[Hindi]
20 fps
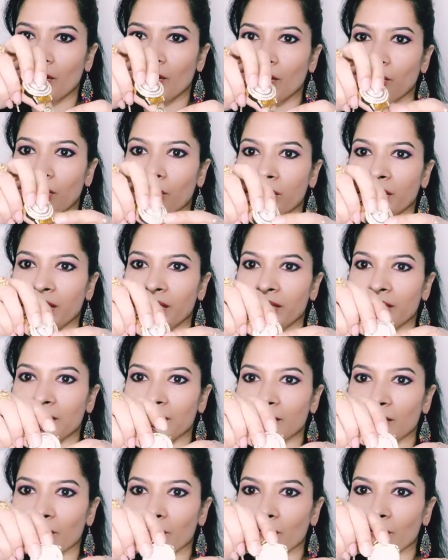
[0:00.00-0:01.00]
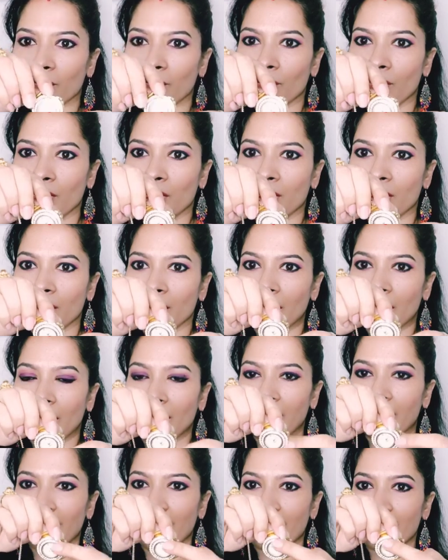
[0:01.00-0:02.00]
और ये देख सकते हो
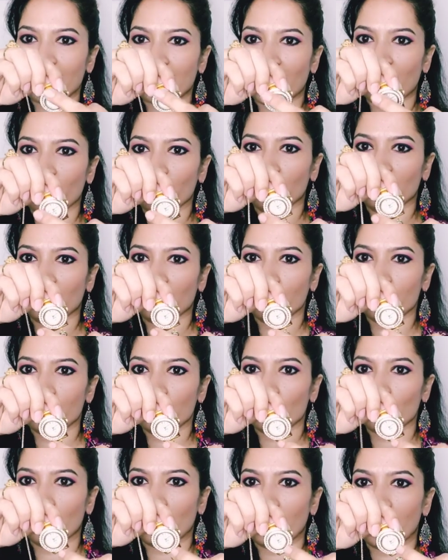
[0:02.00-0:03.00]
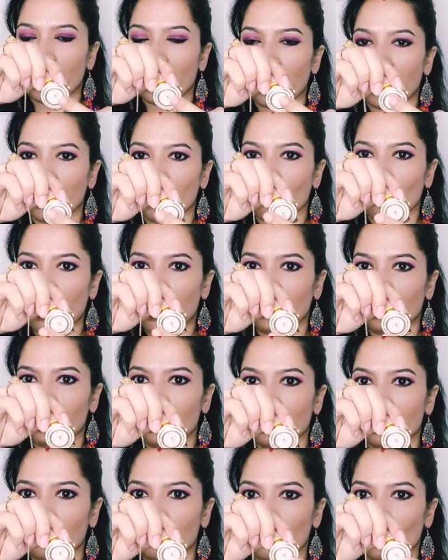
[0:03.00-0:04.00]
घड़ी के चारों तरफ स्टोन लगाया है
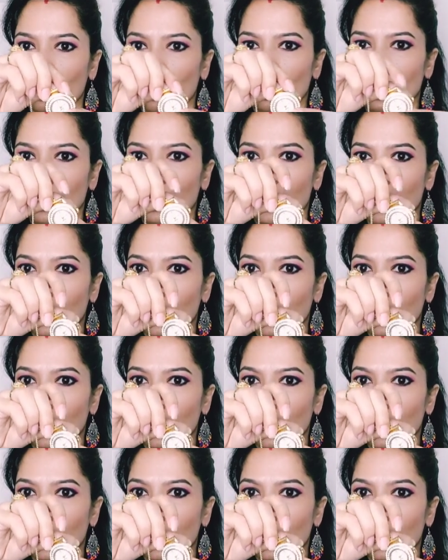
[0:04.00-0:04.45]
वाइट स्टोन